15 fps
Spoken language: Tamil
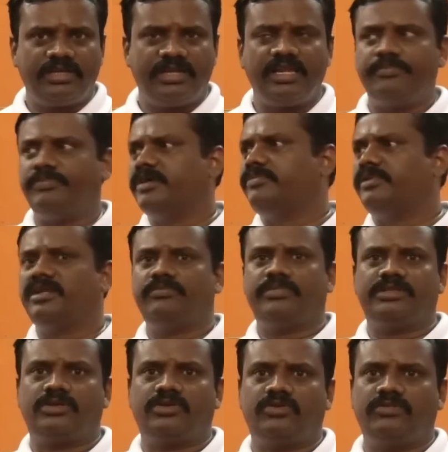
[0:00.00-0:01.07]
எல்லா பேப்பர்லையும்
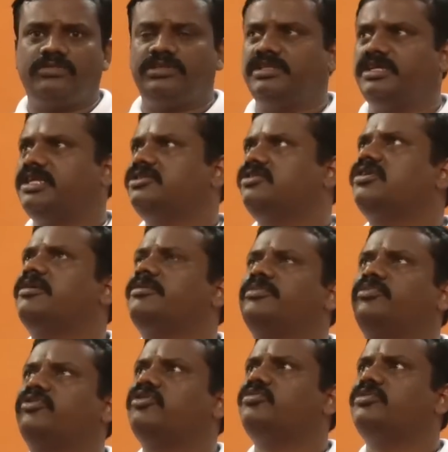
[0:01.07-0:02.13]
பார்த்துருப்போம் தினம் தினம் நம்ம
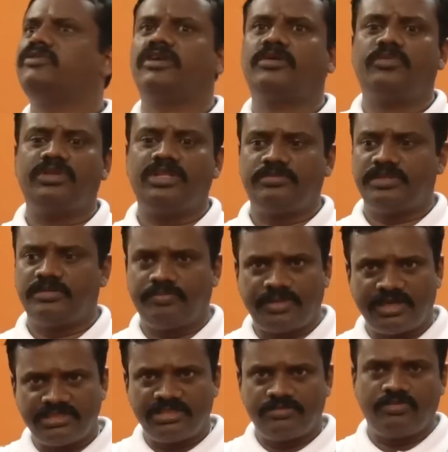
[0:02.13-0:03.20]
போகும்போது வரும்போது அடுத்து
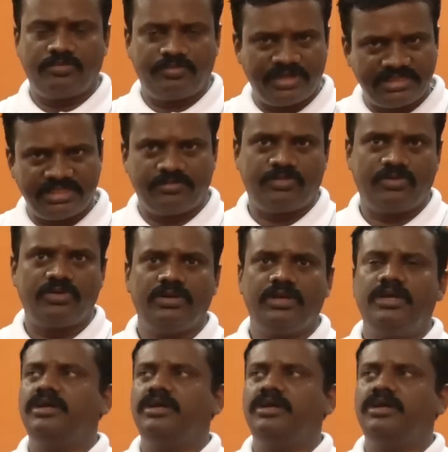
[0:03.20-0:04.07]
படிச்சிருப்போம் பேசியிருப்போம்